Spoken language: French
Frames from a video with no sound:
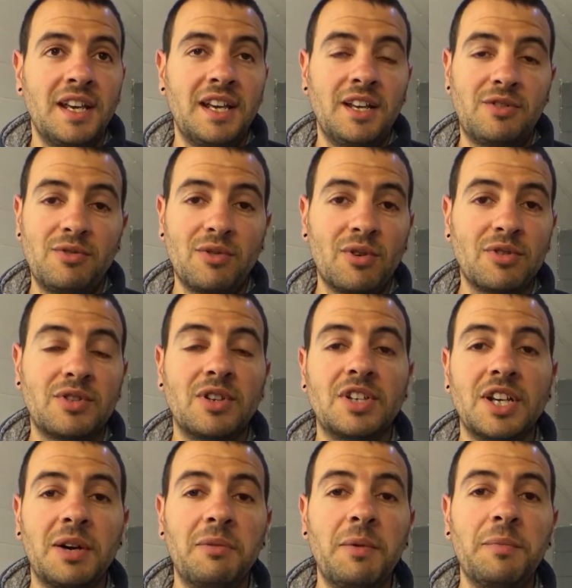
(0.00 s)
et tu le
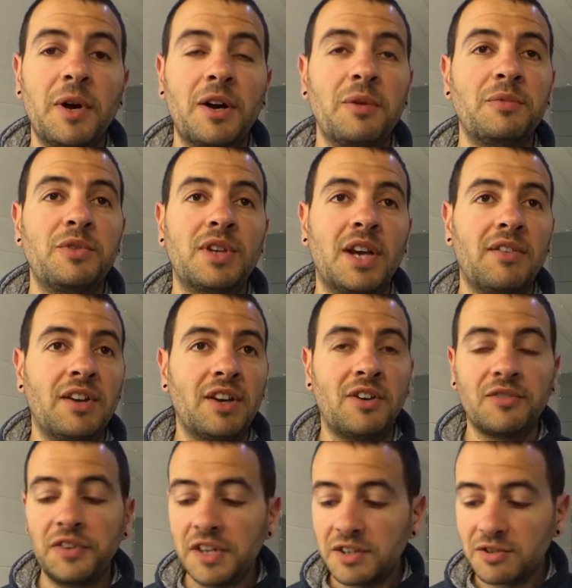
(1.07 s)
ressentiras même pas comme du travail.
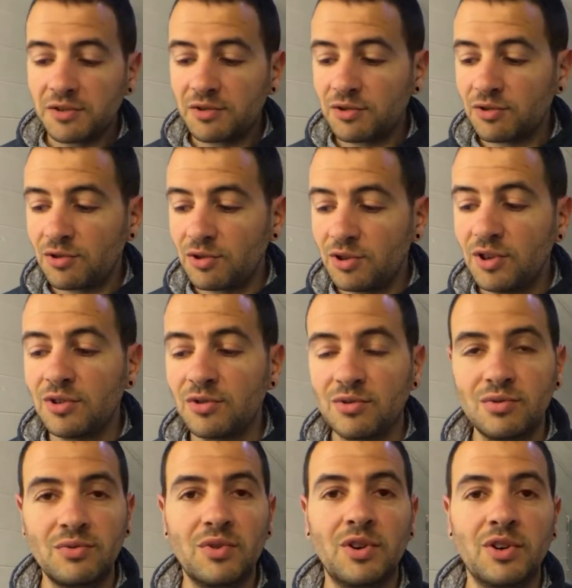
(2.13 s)
En fait, ce que je donne
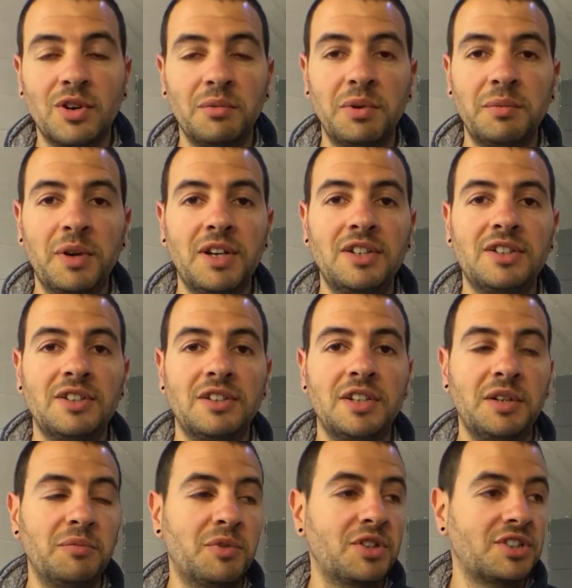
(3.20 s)
souvent comme image,
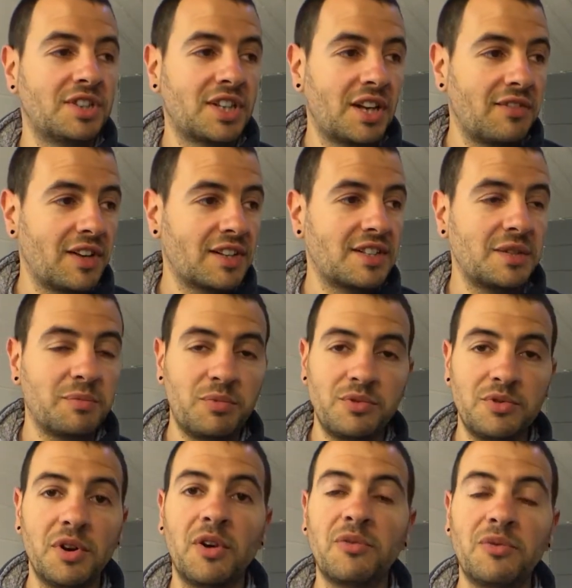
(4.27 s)
et moi j'ai traversé
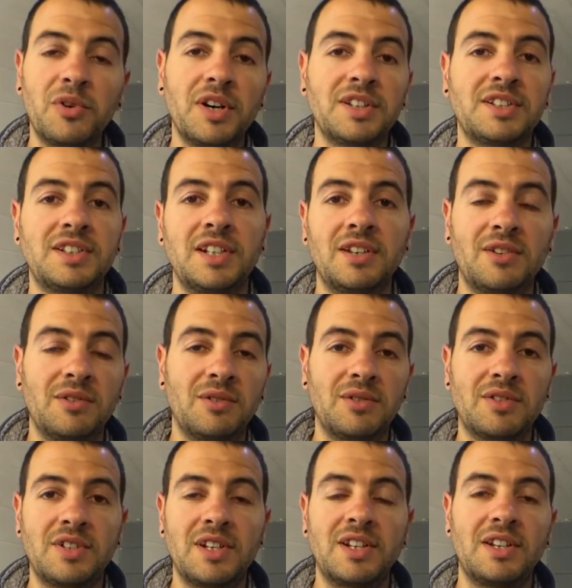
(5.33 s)
plusieurs fois euh,
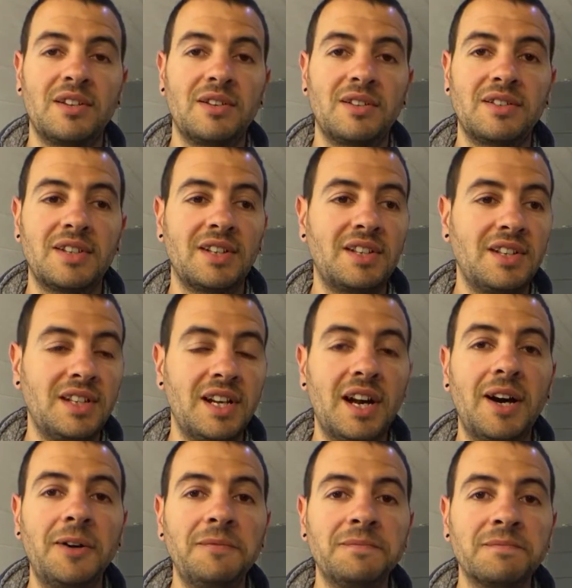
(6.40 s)
euh, cette,
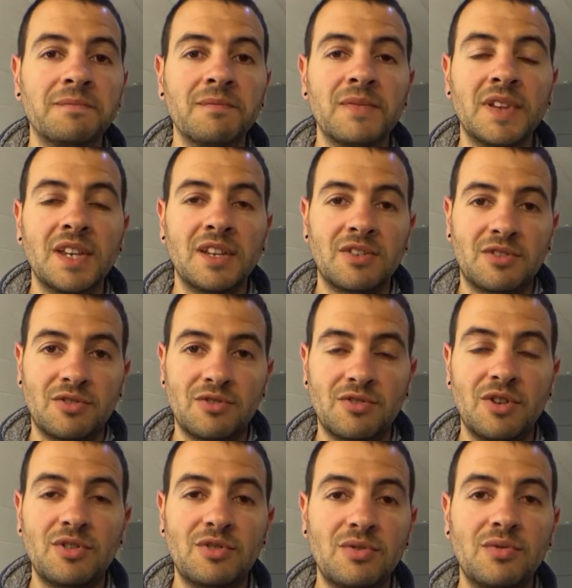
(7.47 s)
idée-là, ce que je
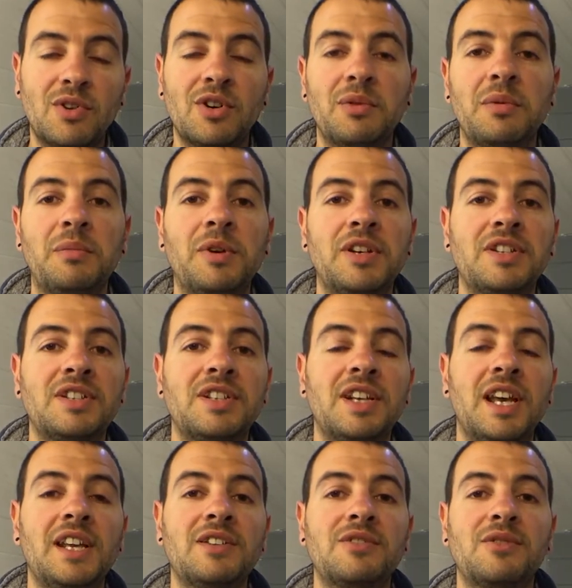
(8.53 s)
donne souvent comme image,
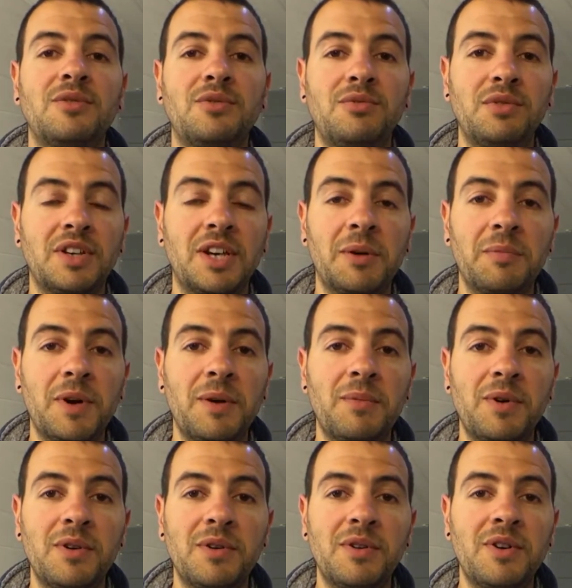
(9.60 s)
c'est est-ce que tu es
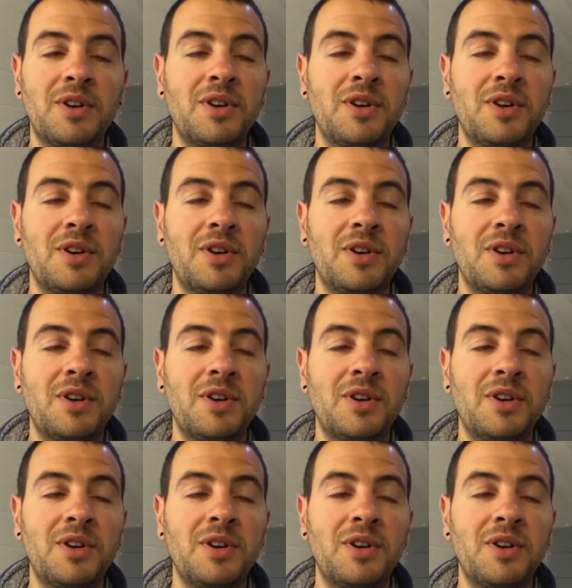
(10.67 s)
capable